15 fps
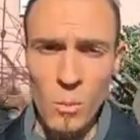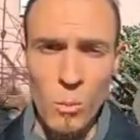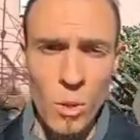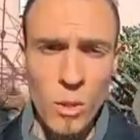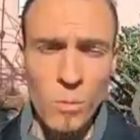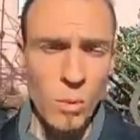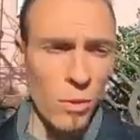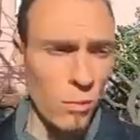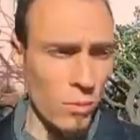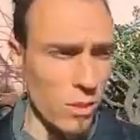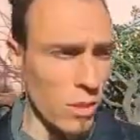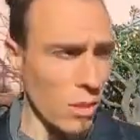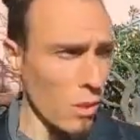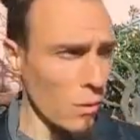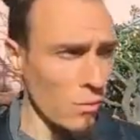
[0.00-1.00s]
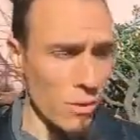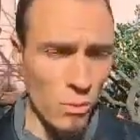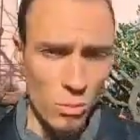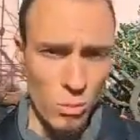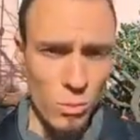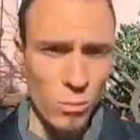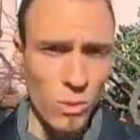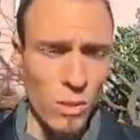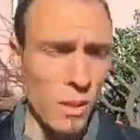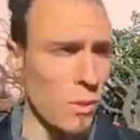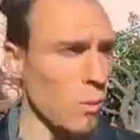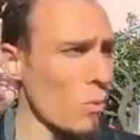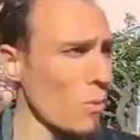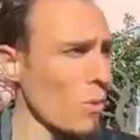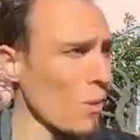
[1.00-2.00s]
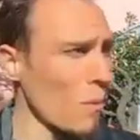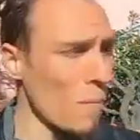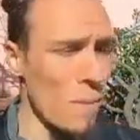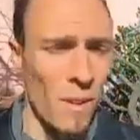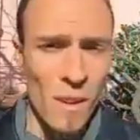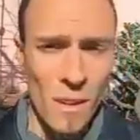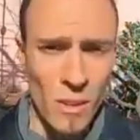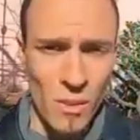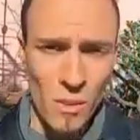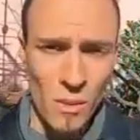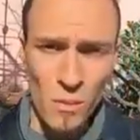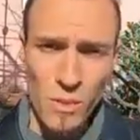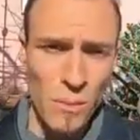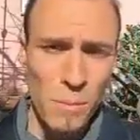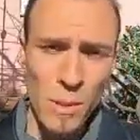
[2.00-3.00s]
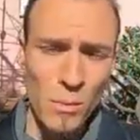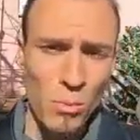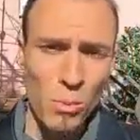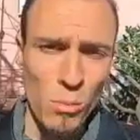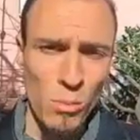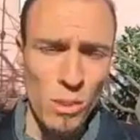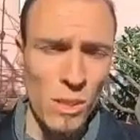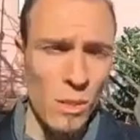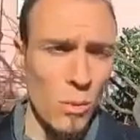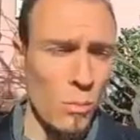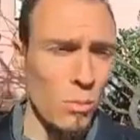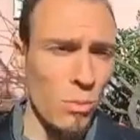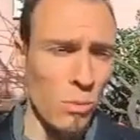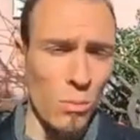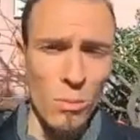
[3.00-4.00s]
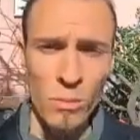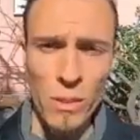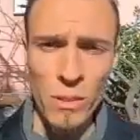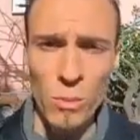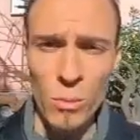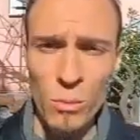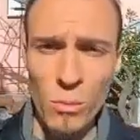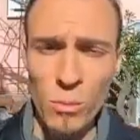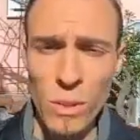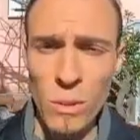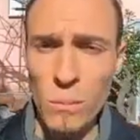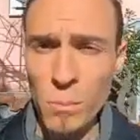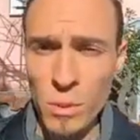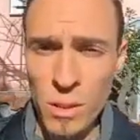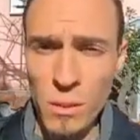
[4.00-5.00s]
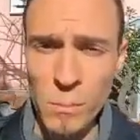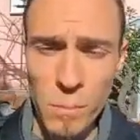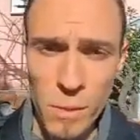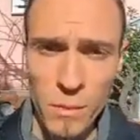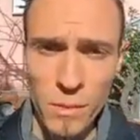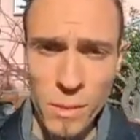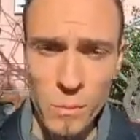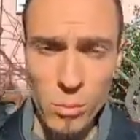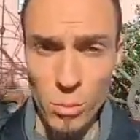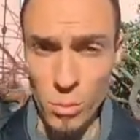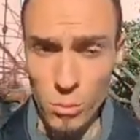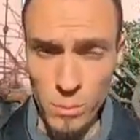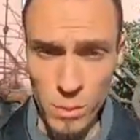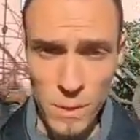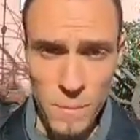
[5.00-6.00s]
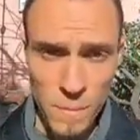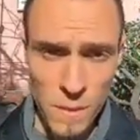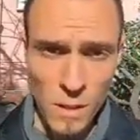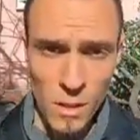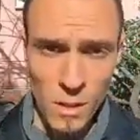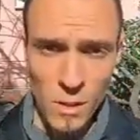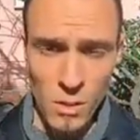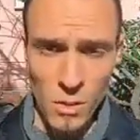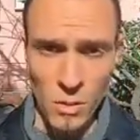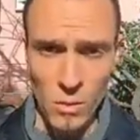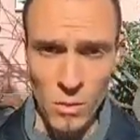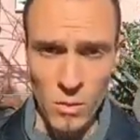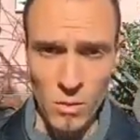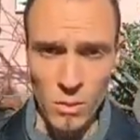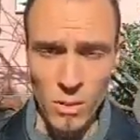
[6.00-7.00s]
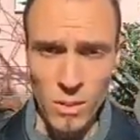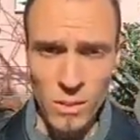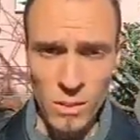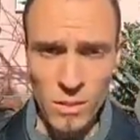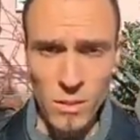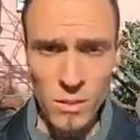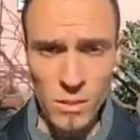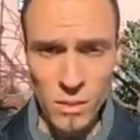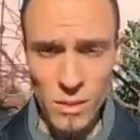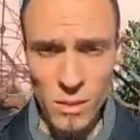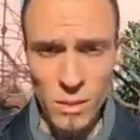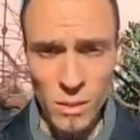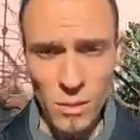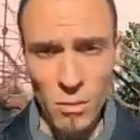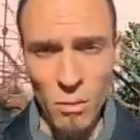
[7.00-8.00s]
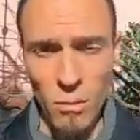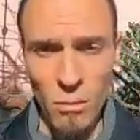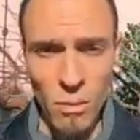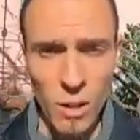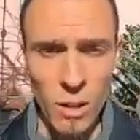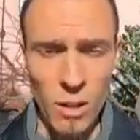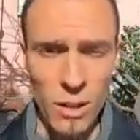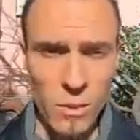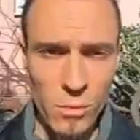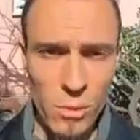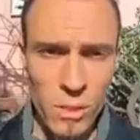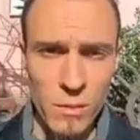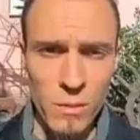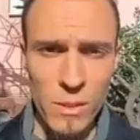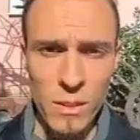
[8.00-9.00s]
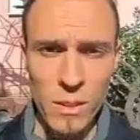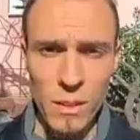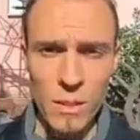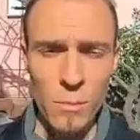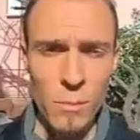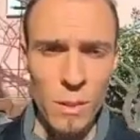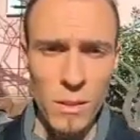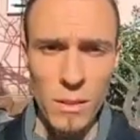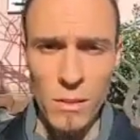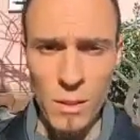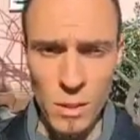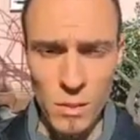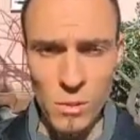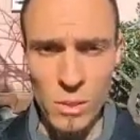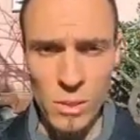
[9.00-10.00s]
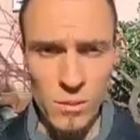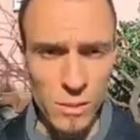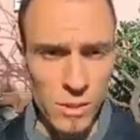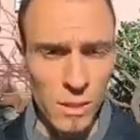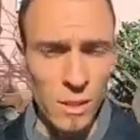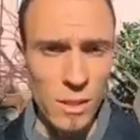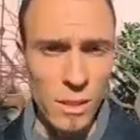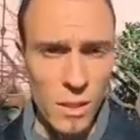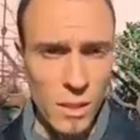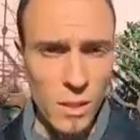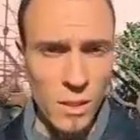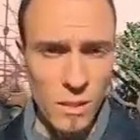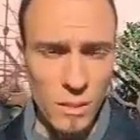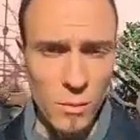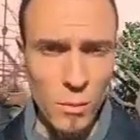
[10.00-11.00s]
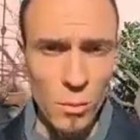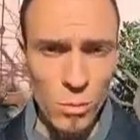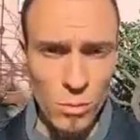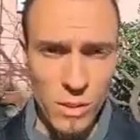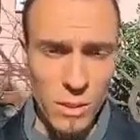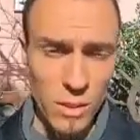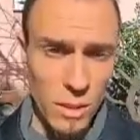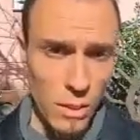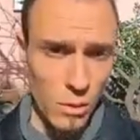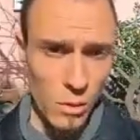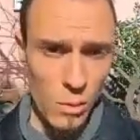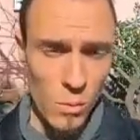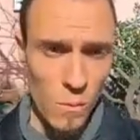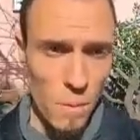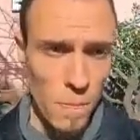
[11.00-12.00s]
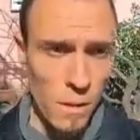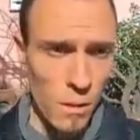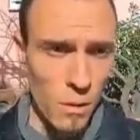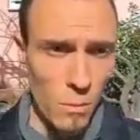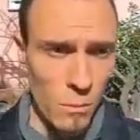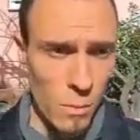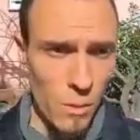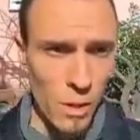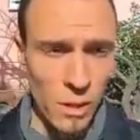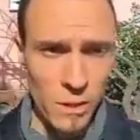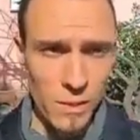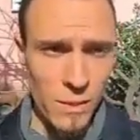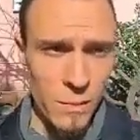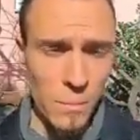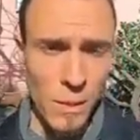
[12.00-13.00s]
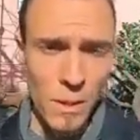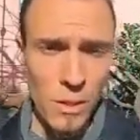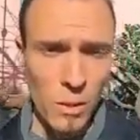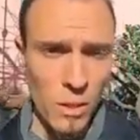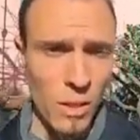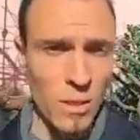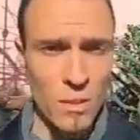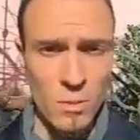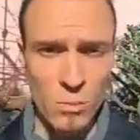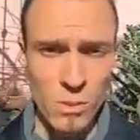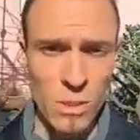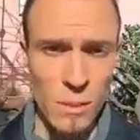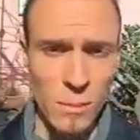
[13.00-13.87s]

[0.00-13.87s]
moi, je pourrais vous dire, venez tous au Monténégro. Non, ne venez pas tous au Monténégro, puisque en fait, vous n'êtes peut-être pas fait pour ce pays. Euh, ici, c'est euh, voilà la Dolce Vita, mais la Dolce Vita, ça veut aussi dire que ben voilà, c'est pas l'organisation